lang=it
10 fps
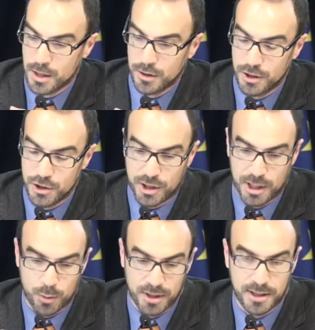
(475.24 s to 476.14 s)
dice che
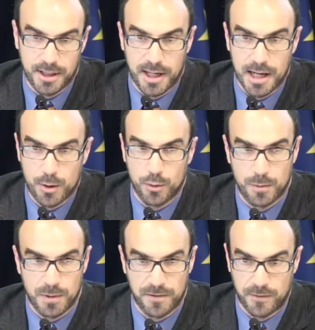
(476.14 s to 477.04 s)
la qualità delle acque
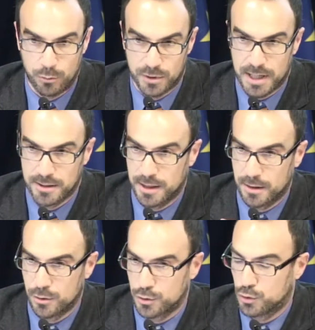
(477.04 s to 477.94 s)
ormai va valutata
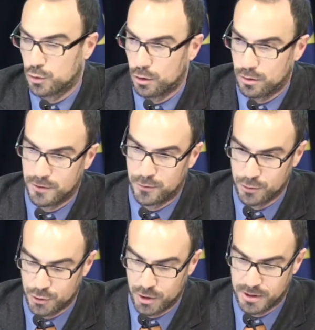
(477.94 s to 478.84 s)
non solo in
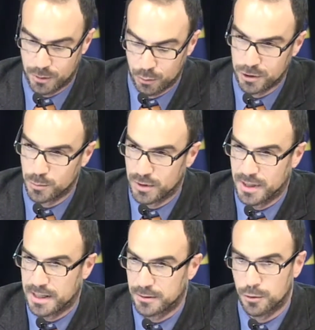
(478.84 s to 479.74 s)
funzione dell'ultimo
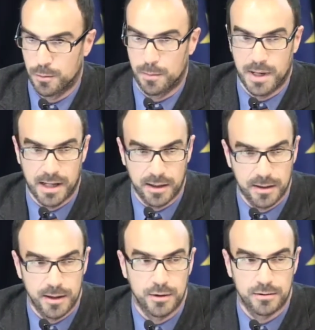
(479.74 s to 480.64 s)
dato, ma
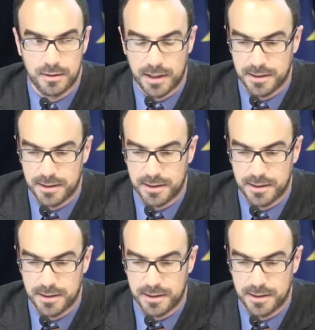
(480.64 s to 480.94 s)
anche della